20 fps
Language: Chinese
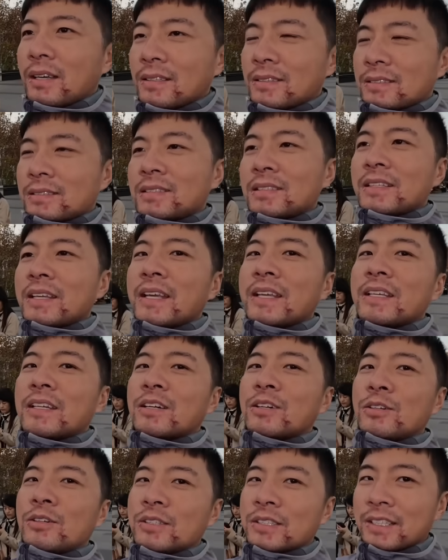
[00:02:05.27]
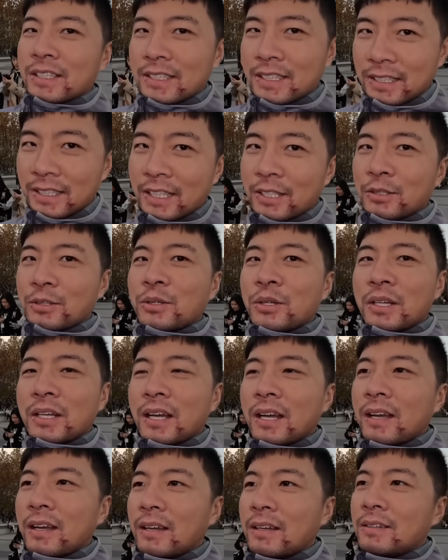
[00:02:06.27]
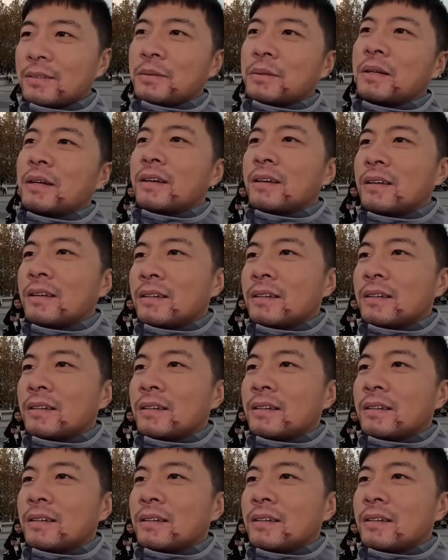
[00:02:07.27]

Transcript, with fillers: 四年以后，你看现在又回来，是吧？